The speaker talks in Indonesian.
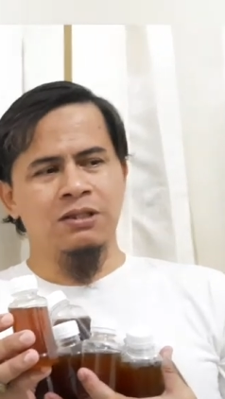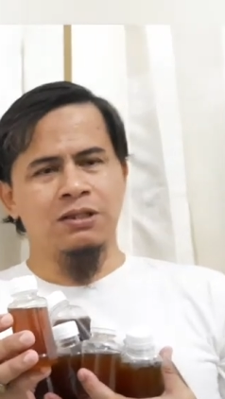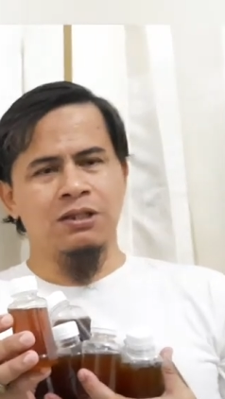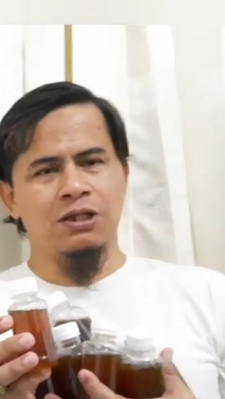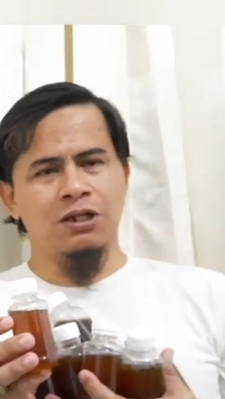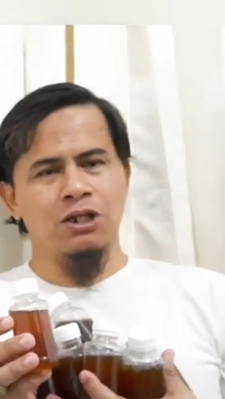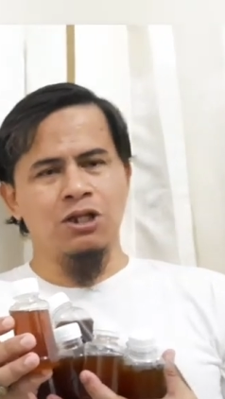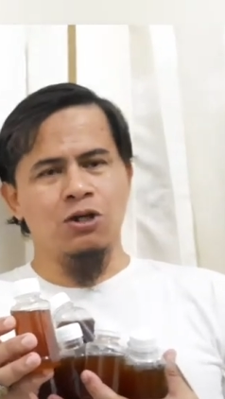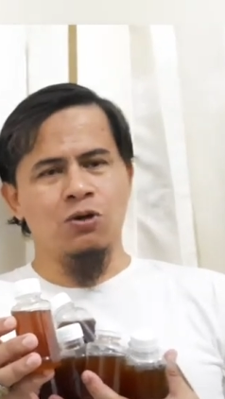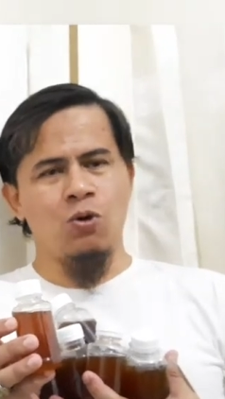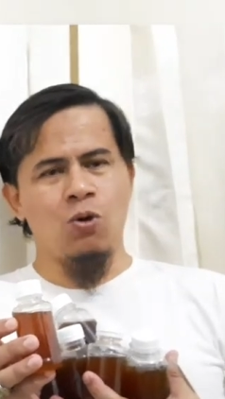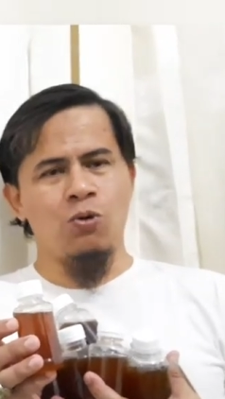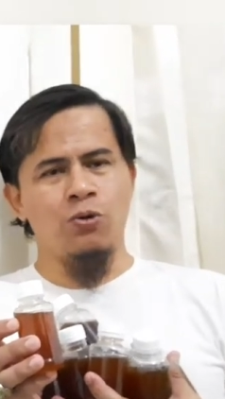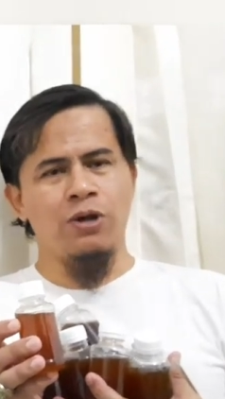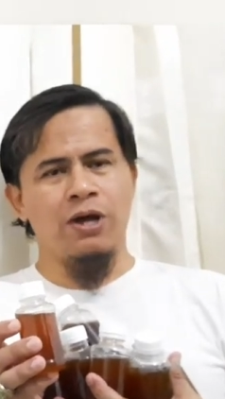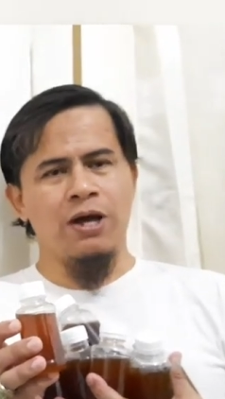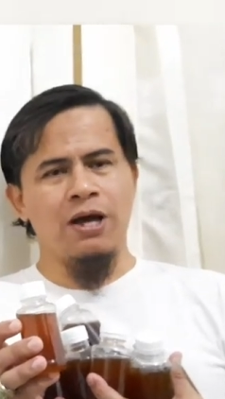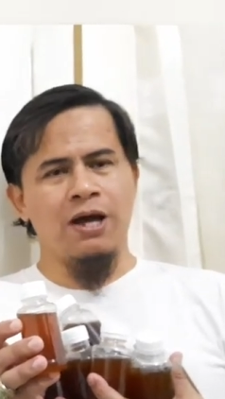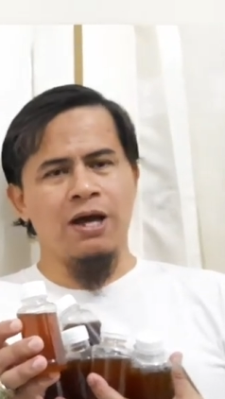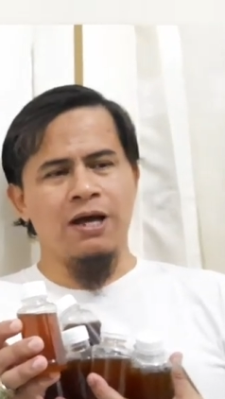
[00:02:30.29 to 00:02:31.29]

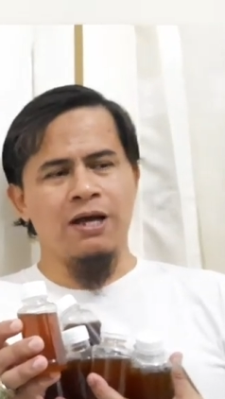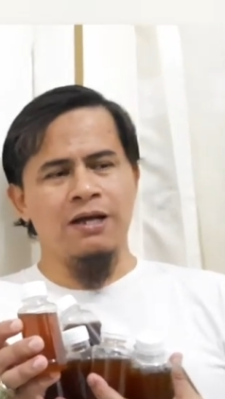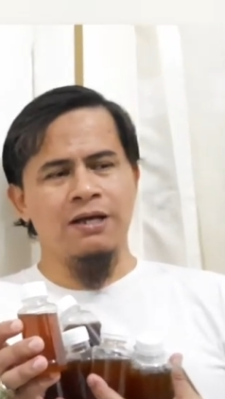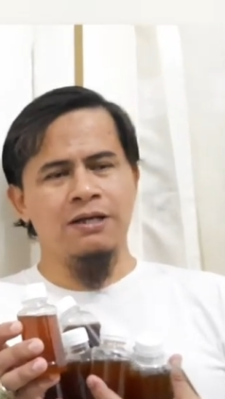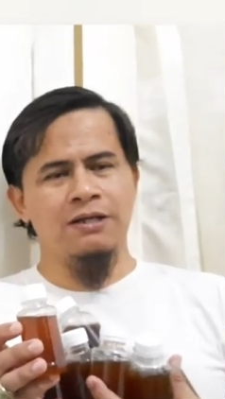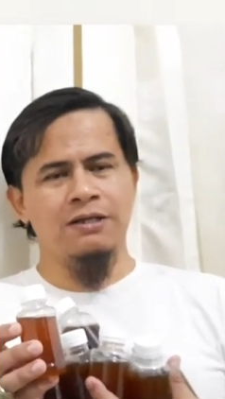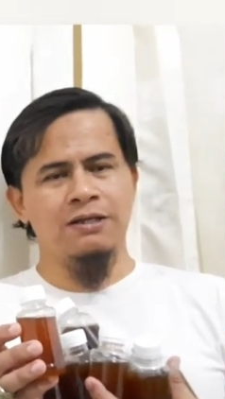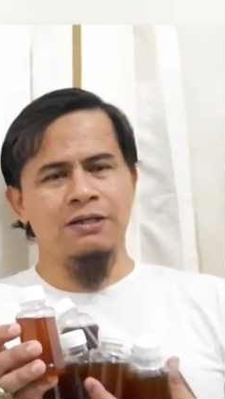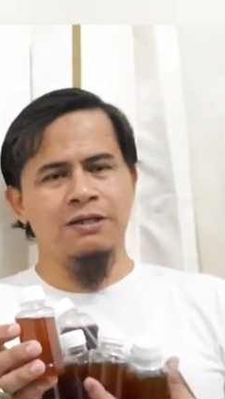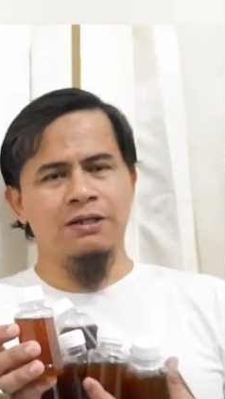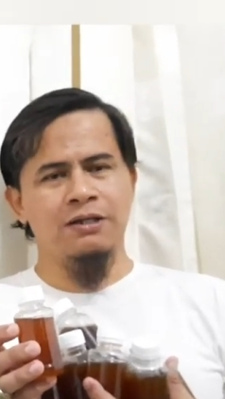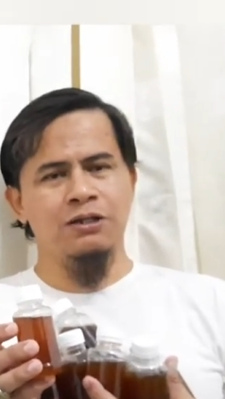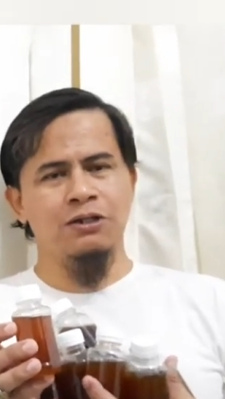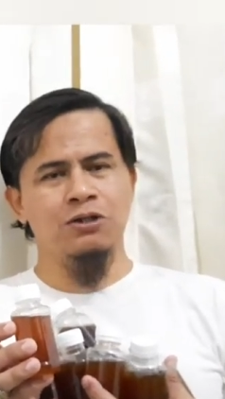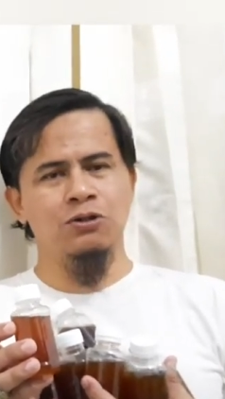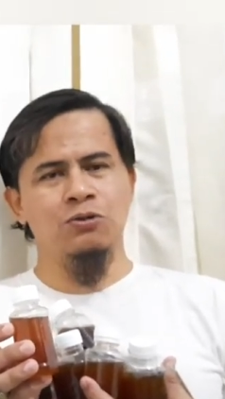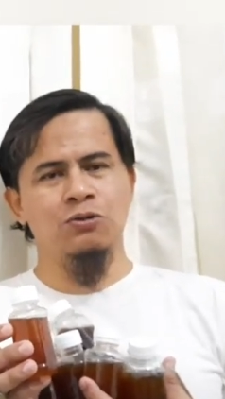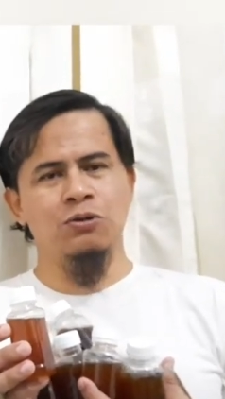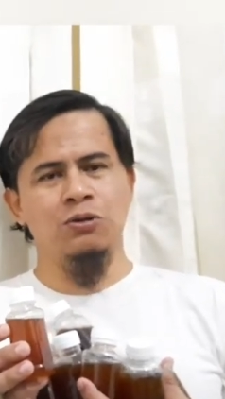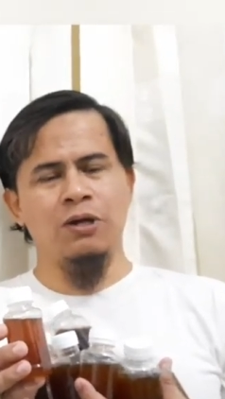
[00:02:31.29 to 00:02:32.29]
trigona
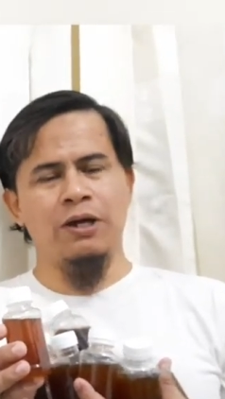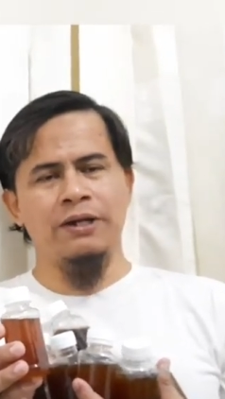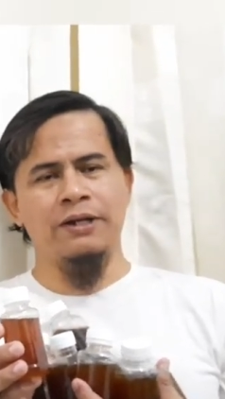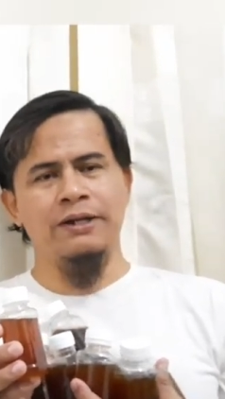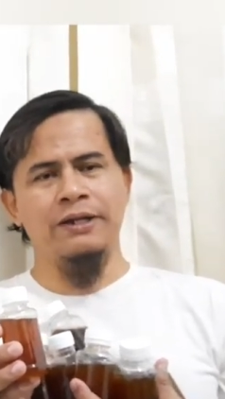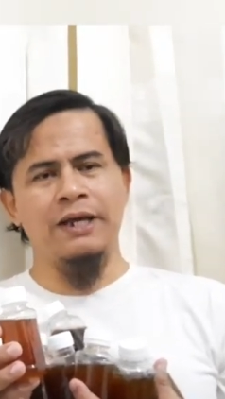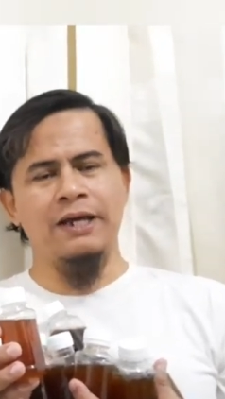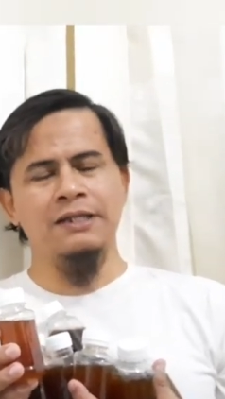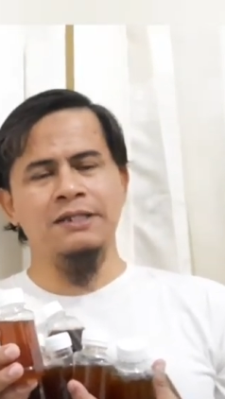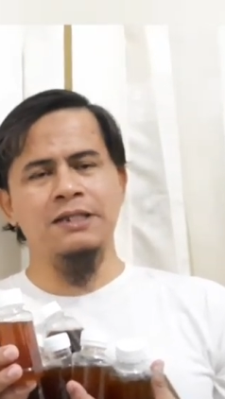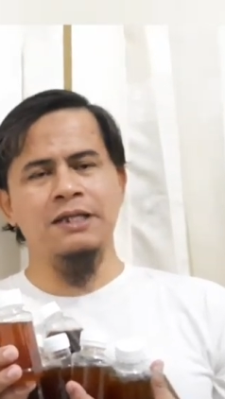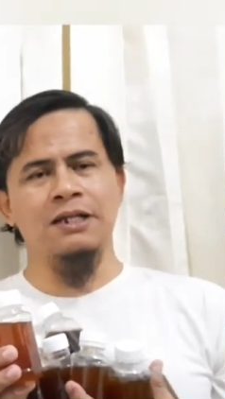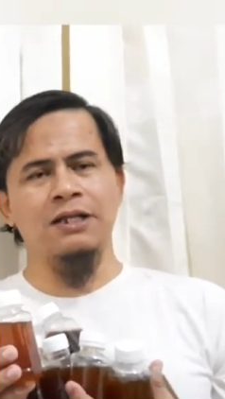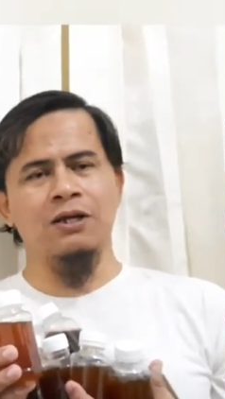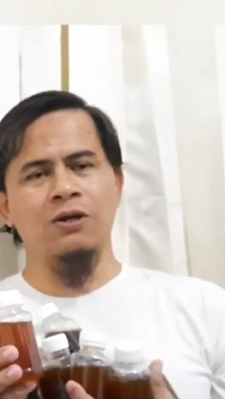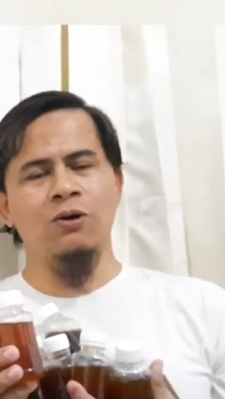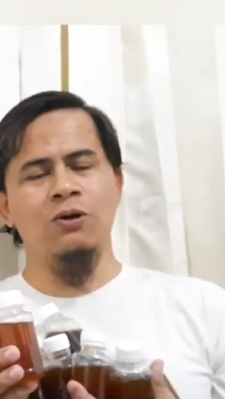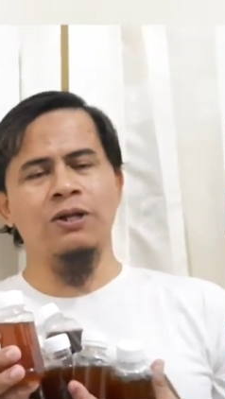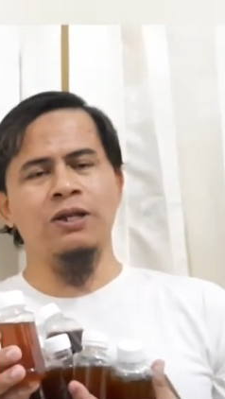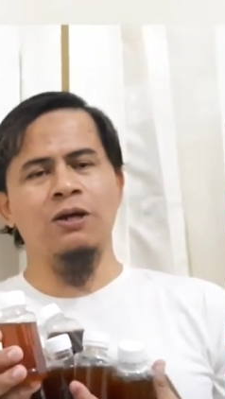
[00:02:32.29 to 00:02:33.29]
ini
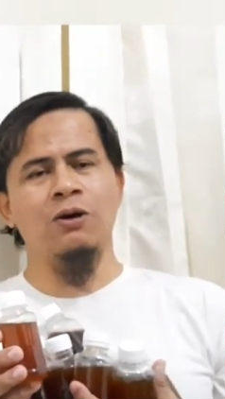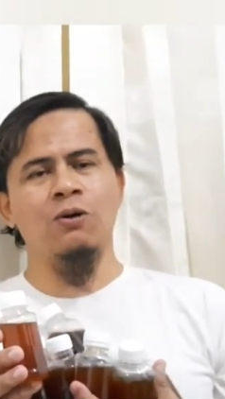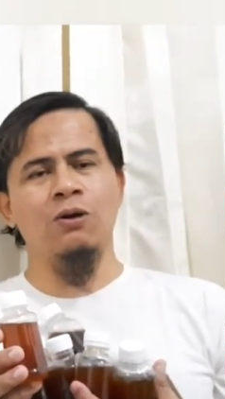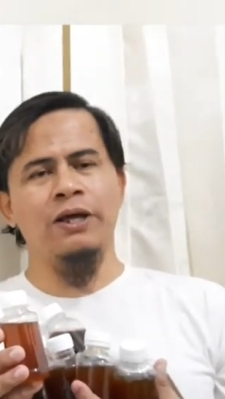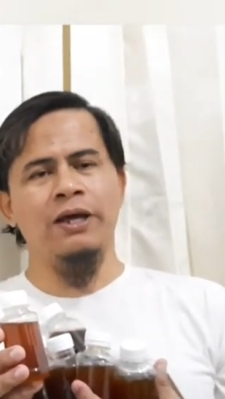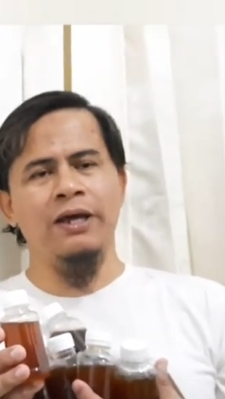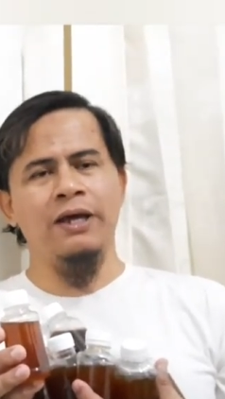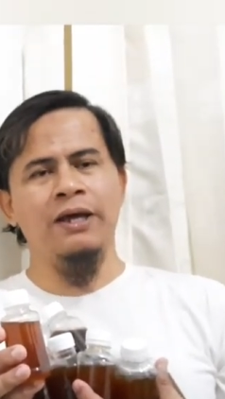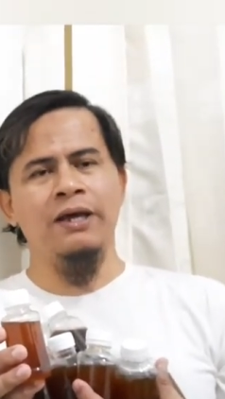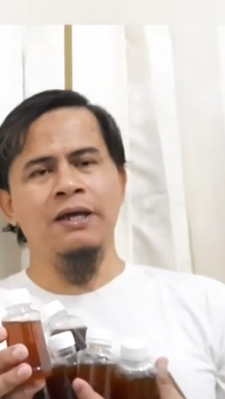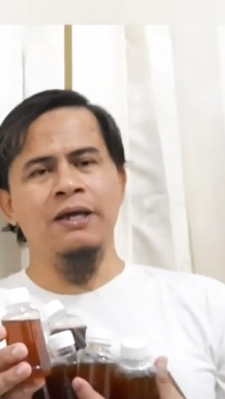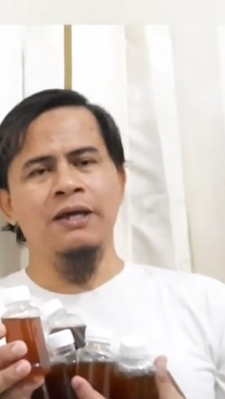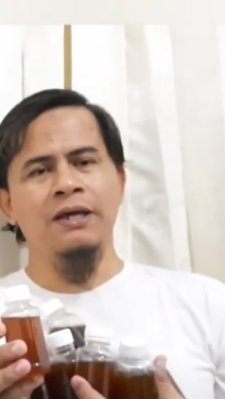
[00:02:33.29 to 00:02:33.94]
dihasilkan oleh